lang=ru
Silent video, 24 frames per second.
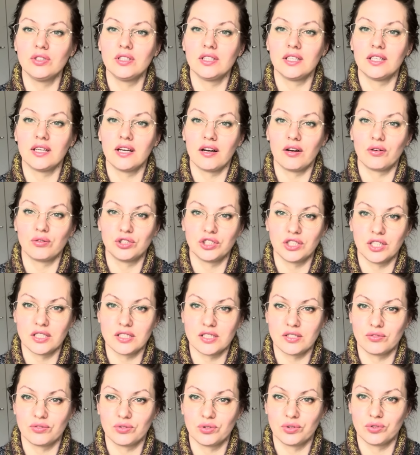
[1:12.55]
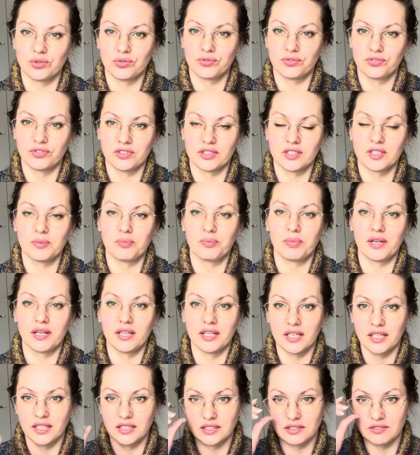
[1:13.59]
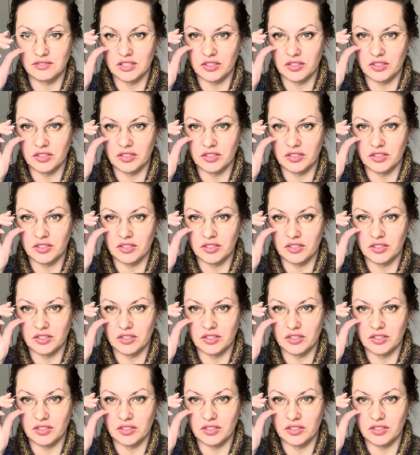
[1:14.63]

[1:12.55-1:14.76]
я участвую в проекте,